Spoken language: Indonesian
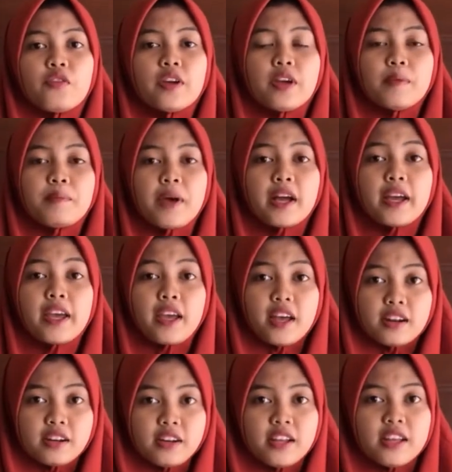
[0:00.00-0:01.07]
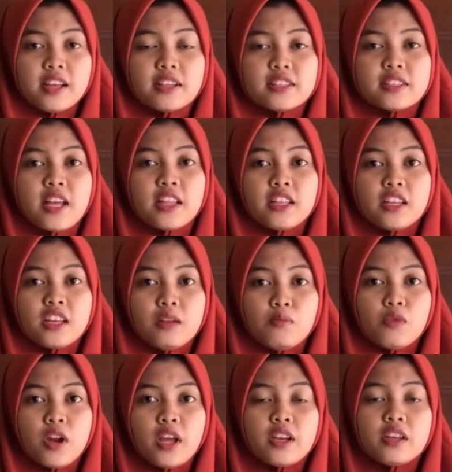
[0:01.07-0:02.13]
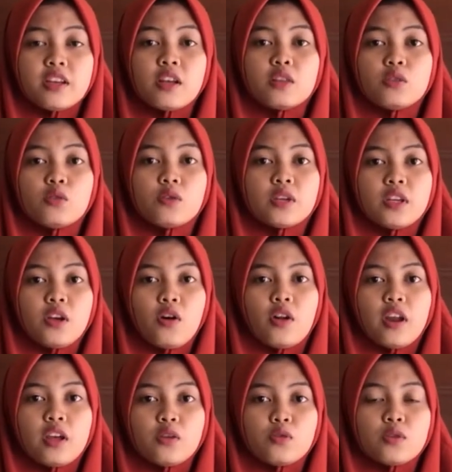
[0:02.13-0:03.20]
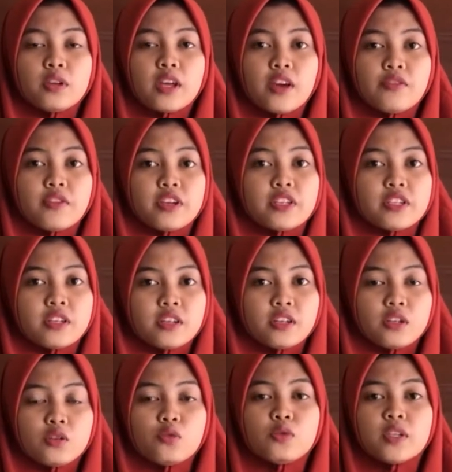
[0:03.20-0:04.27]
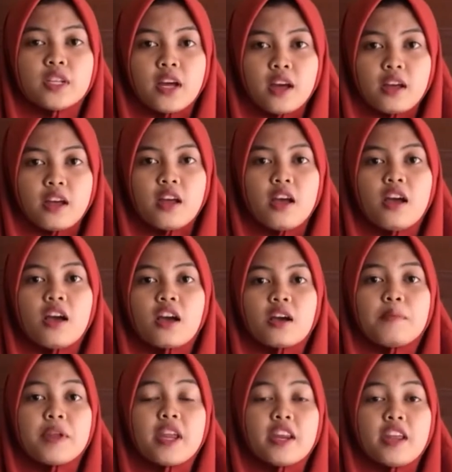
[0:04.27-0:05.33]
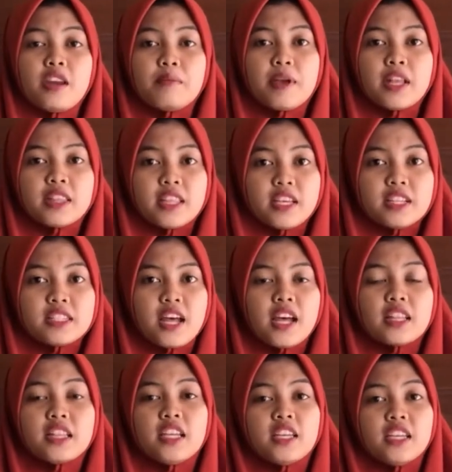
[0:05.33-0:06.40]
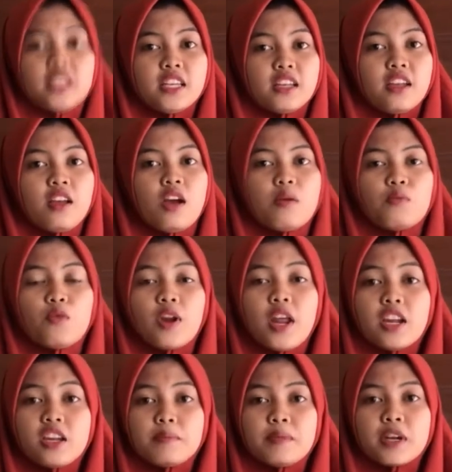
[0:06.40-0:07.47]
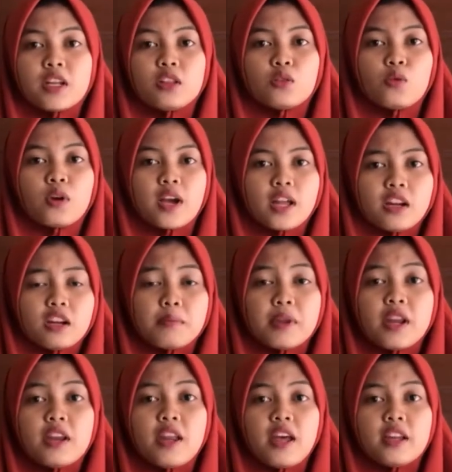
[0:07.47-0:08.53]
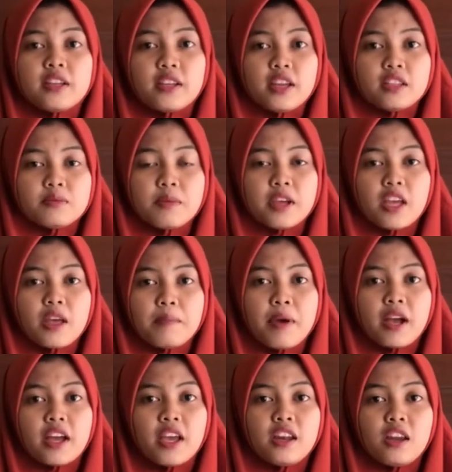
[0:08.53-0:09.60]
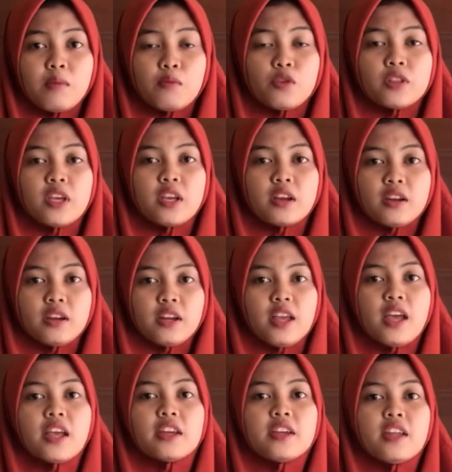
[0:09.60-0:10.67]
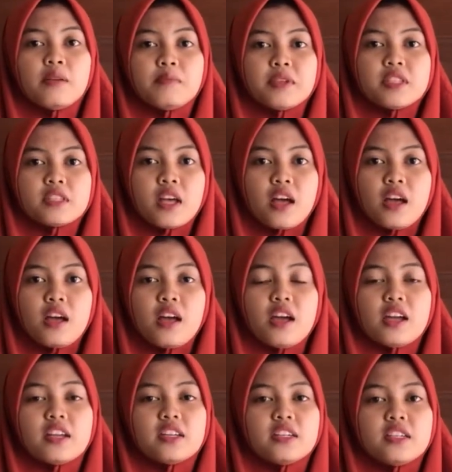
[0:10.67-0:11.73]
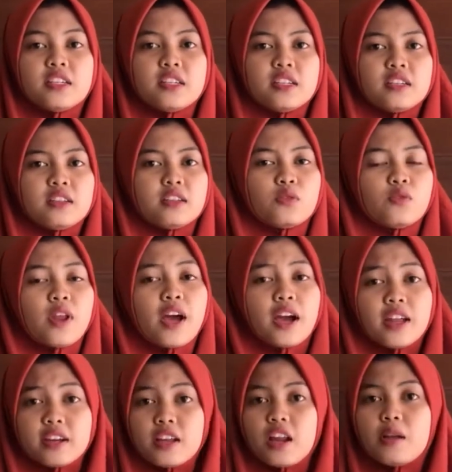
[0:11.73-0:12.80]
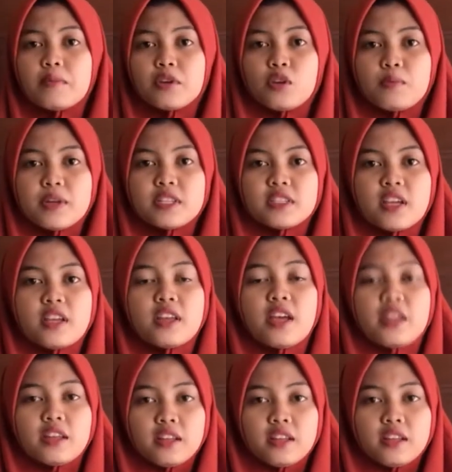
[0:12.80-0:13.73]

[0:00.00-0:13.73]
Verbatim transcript: pakaian yang saat ini mulai digandrungi oleh dunia fashion di dunia. Keberadaan batik saat ini mulai diperhitungkan keberadaannya sebagai pakaian yang modern dan bisa digunakan dalam kehidupan sehari-hari.